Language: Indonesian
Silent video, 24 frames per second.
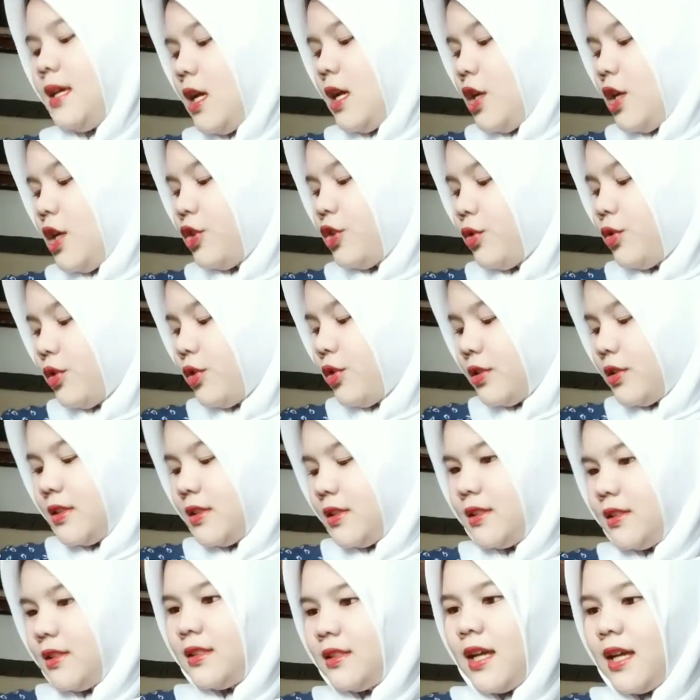Tuh,
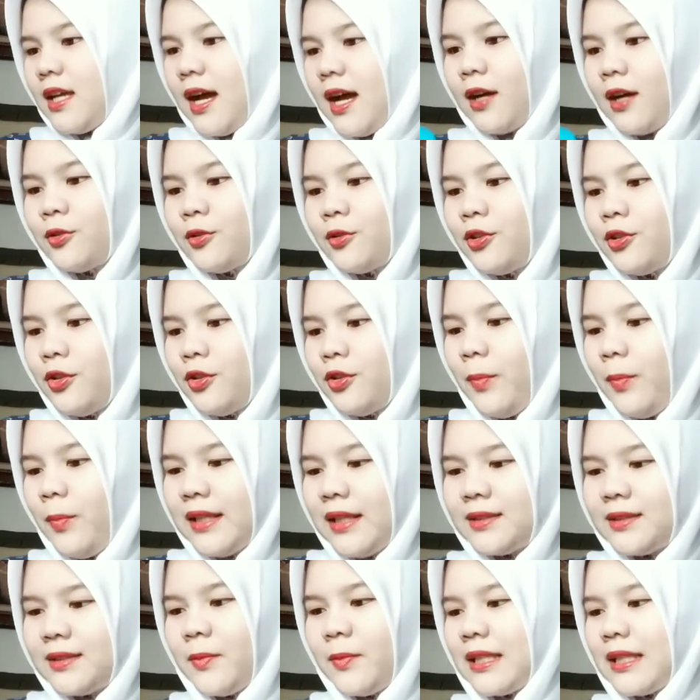aku pas
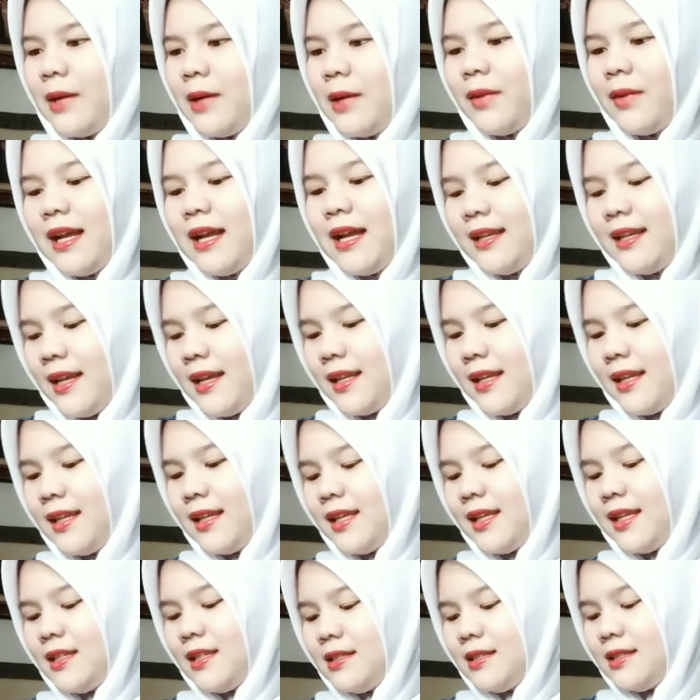pertama kali lihat
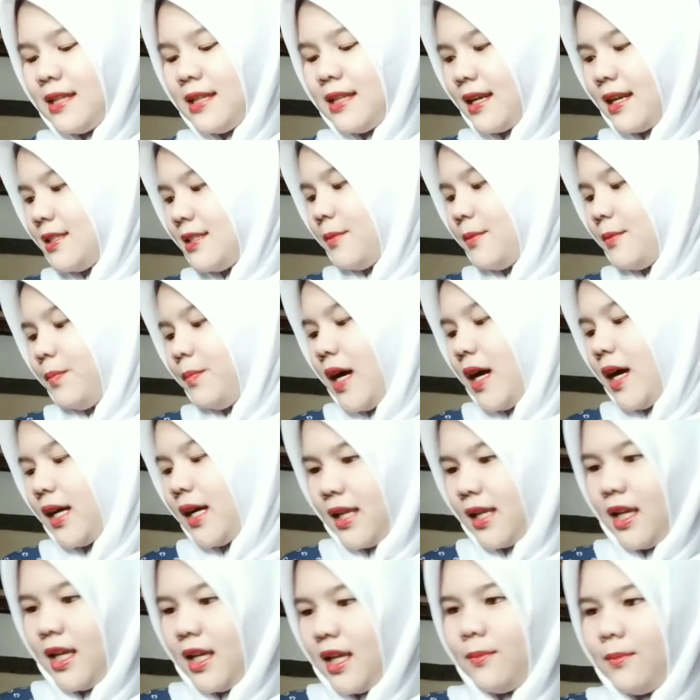ini dari Jepang
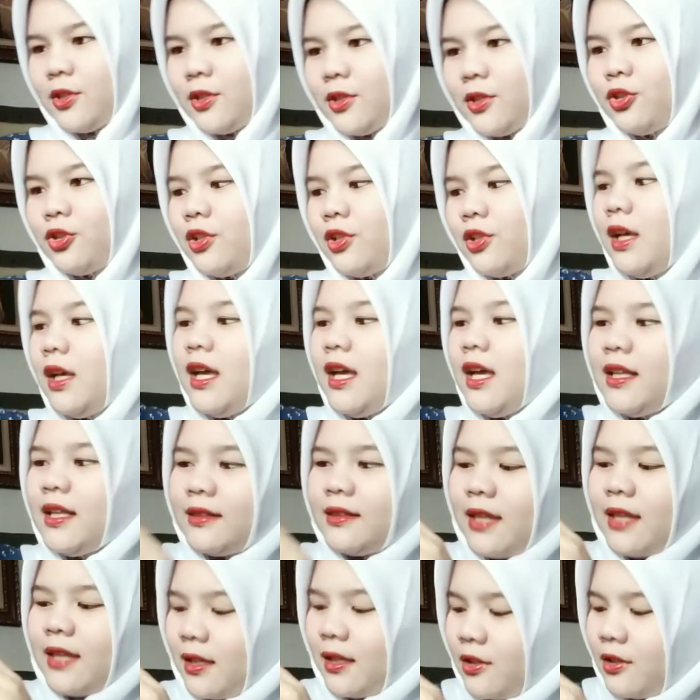nih, betul.
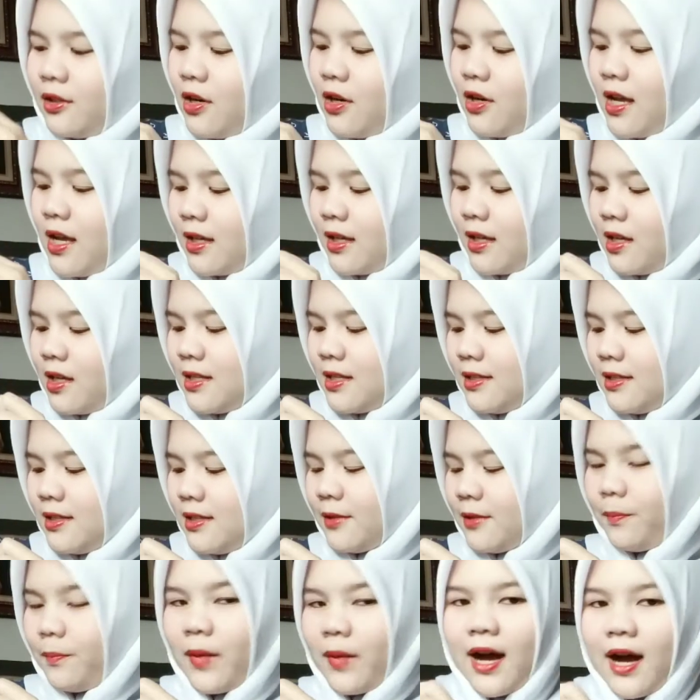Teknologi
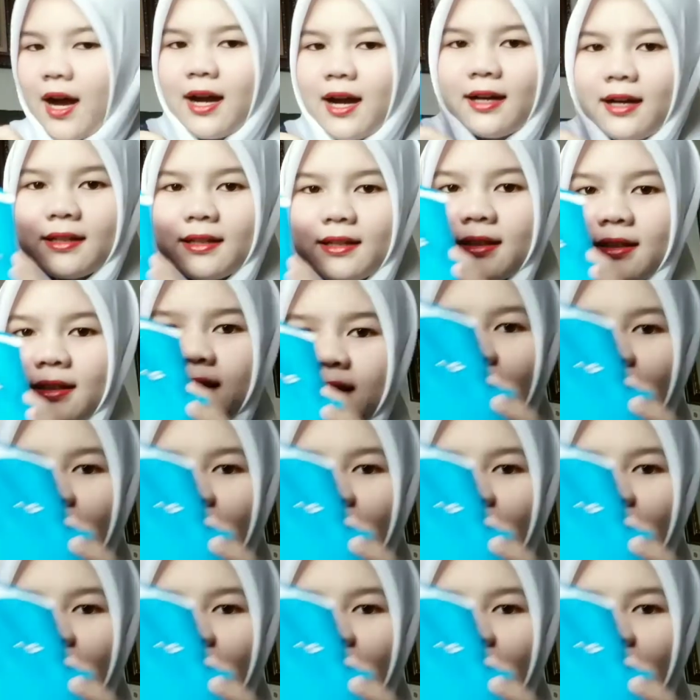Jepang. Nih,